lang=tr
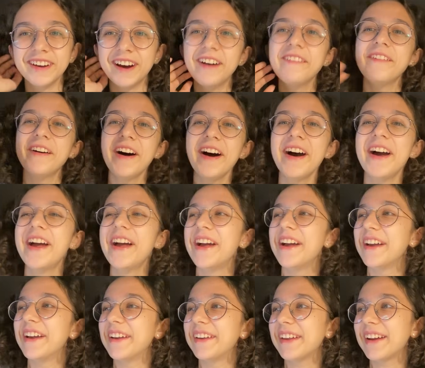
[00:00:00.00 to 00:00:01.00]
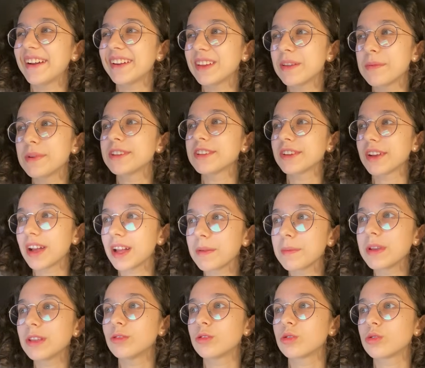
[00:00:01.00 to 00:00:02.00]
ama e, yarın 5'te
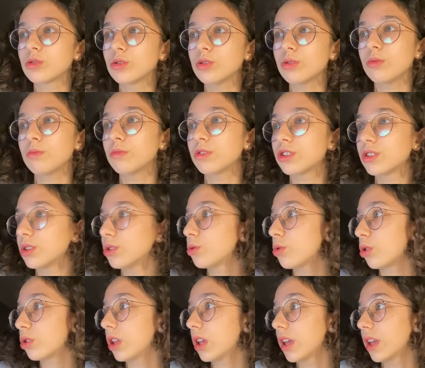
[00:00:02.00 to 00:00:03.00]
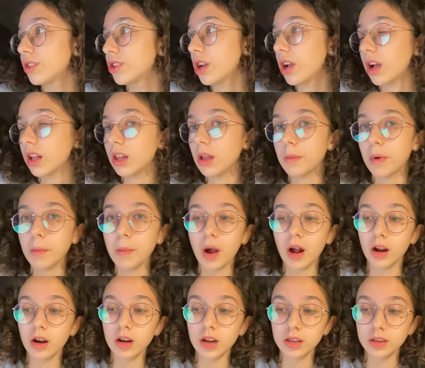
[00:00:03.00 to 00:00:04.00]
kalkmayı düşündüğüm için çok da geçe kalamam.
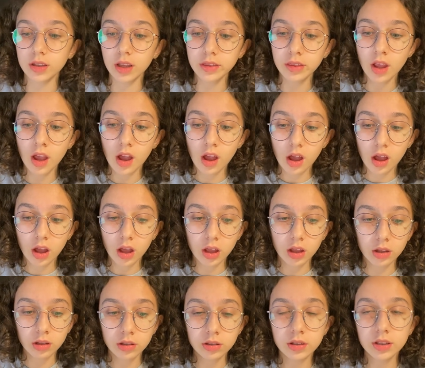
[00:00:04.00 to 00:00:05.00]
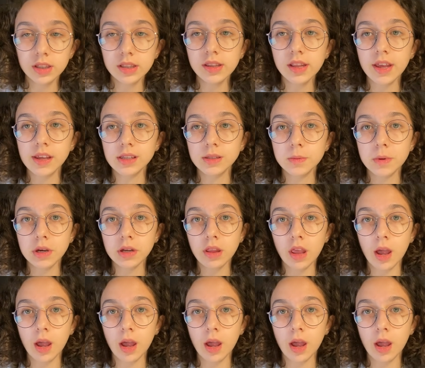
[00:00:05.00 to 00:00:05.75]
Ayrıca e, din ezberi de